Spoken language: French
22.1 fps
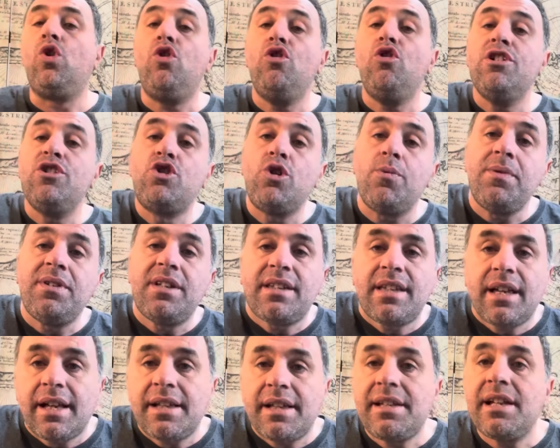Les Jeux
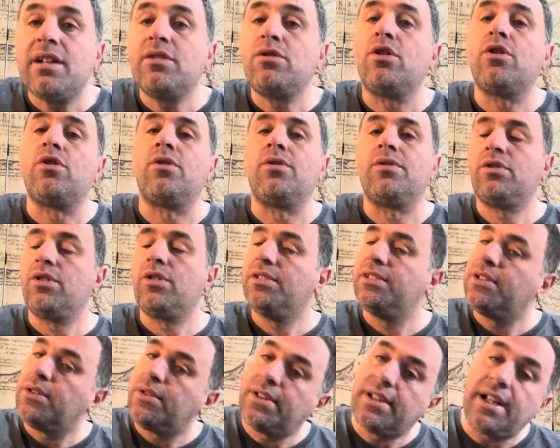méditerranéens d'Oran, qui ont
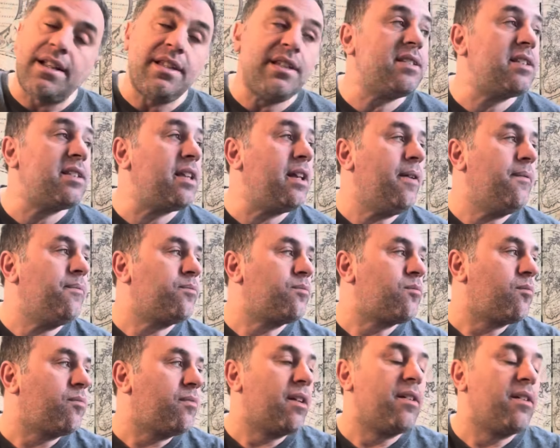été organisés,
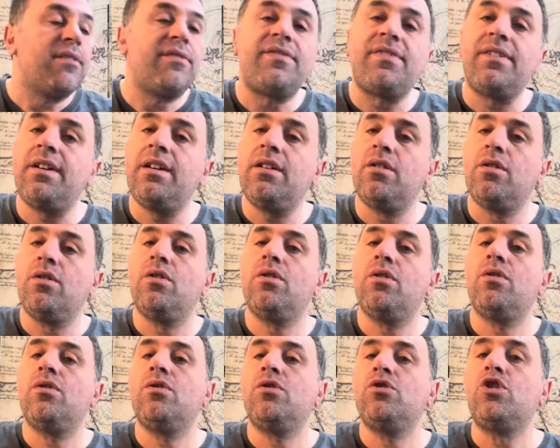fait
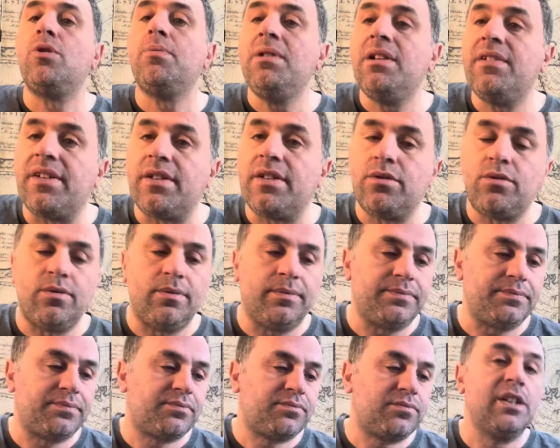2022. Euh,
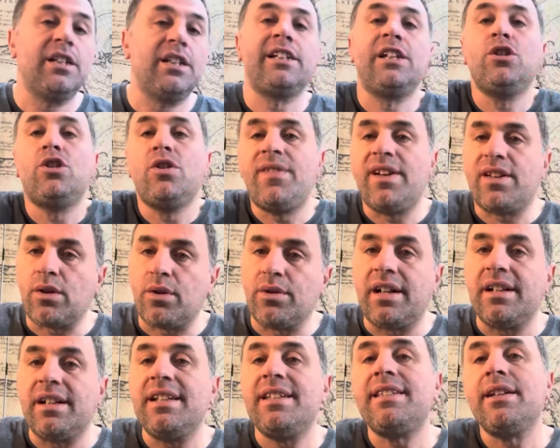qui devait être
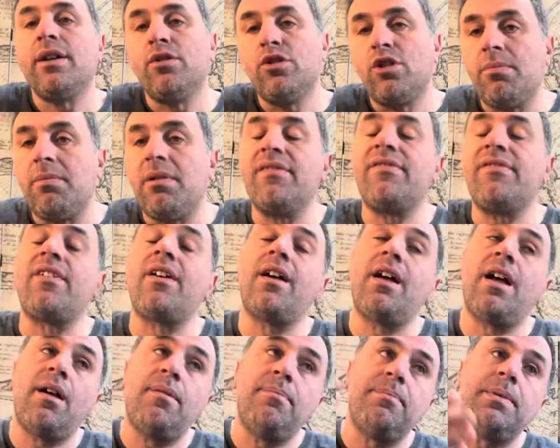organisé en
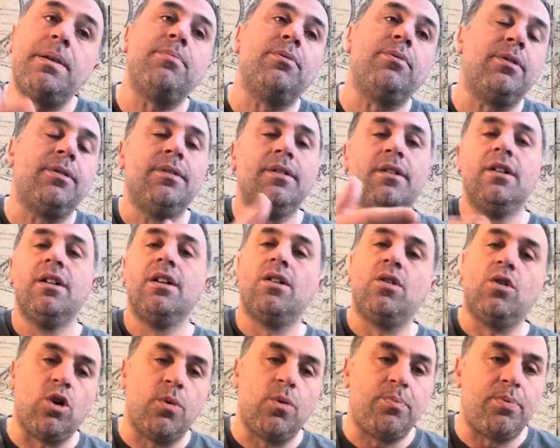2020, mais bon,
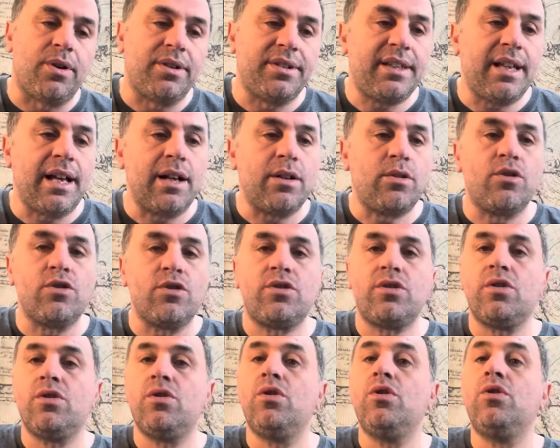reporté à
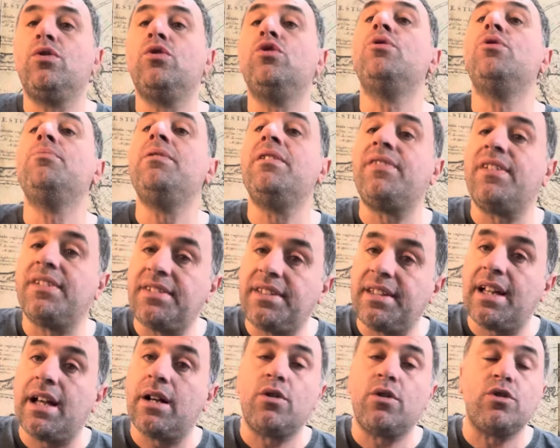cause, euh, en
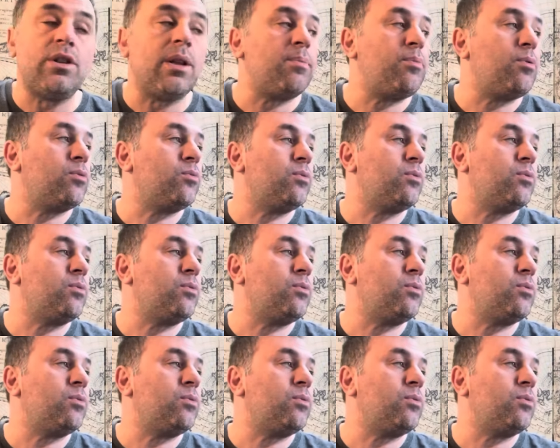2021 à cause de la